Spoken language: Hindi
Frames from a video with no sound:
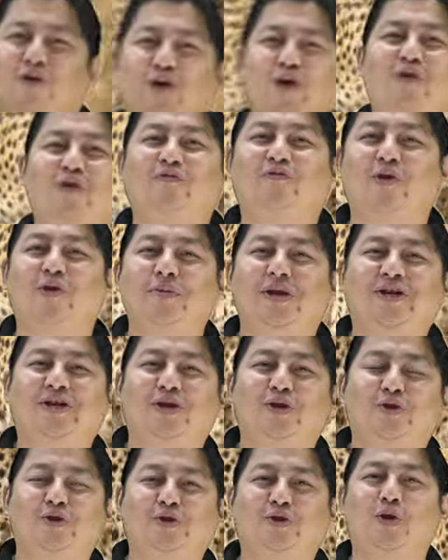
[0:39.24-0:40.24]
योर
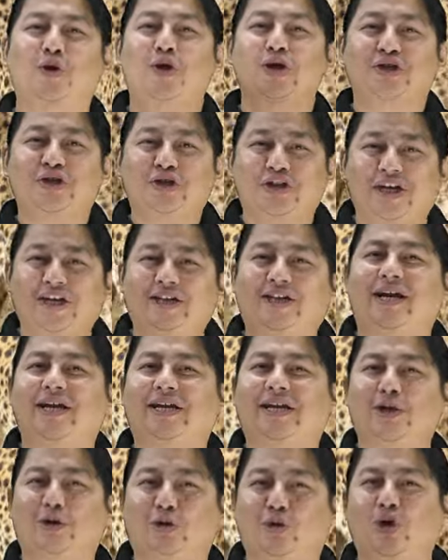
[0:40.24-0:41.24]
इंफॉर्मेशन दोस्तों चीता
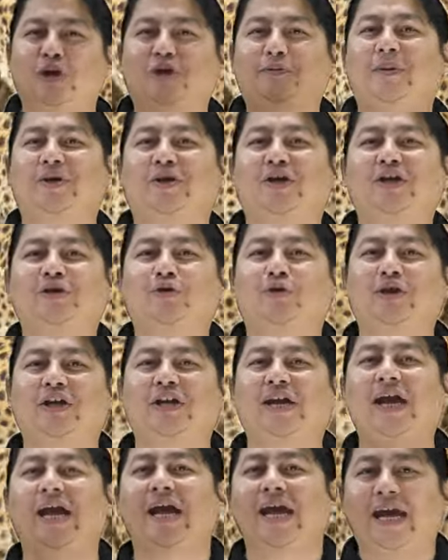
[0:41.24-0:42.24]
की दो स्पेशीज
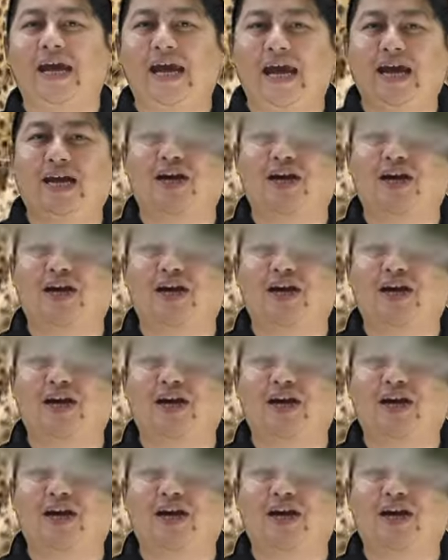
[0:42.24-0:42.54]
होती हैं एक